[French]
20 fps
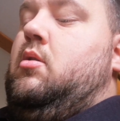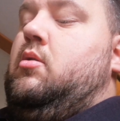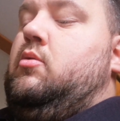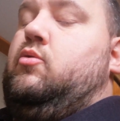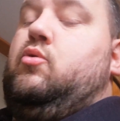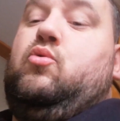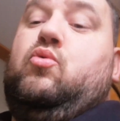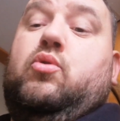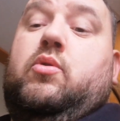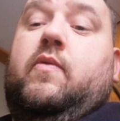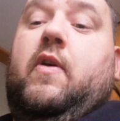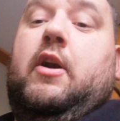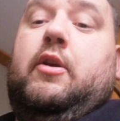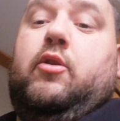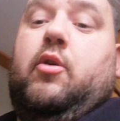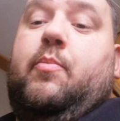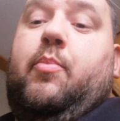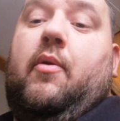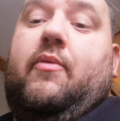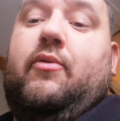du 12
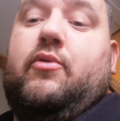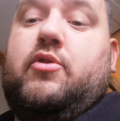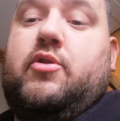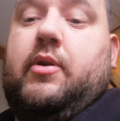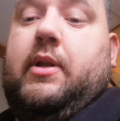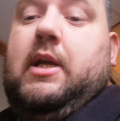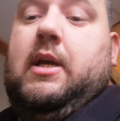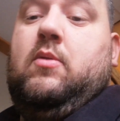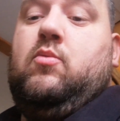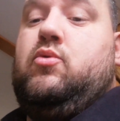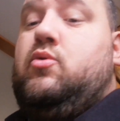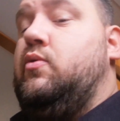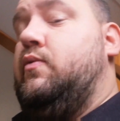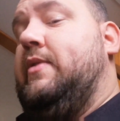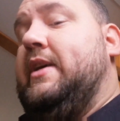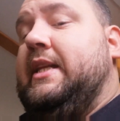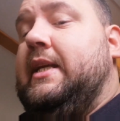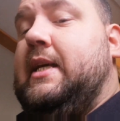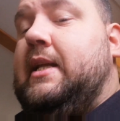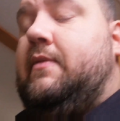volts pour fonctionner, ou du
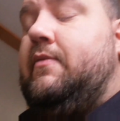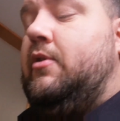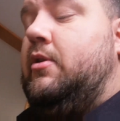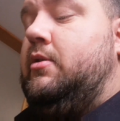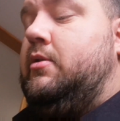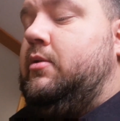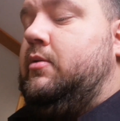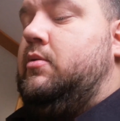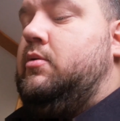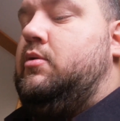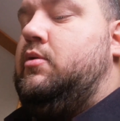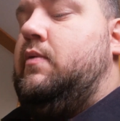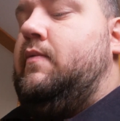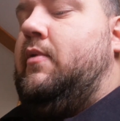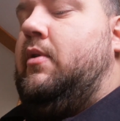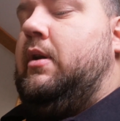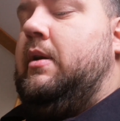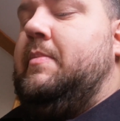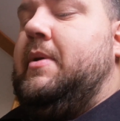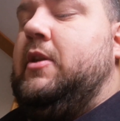24 volts
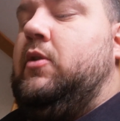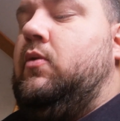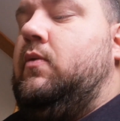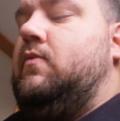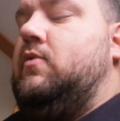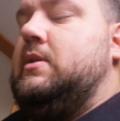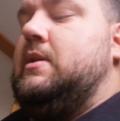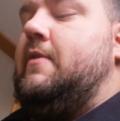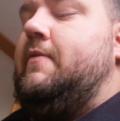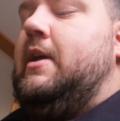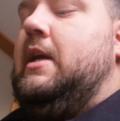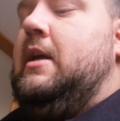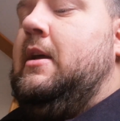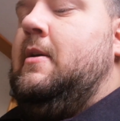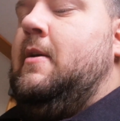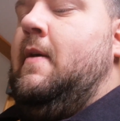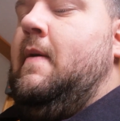suivant les bateaux que vous avez.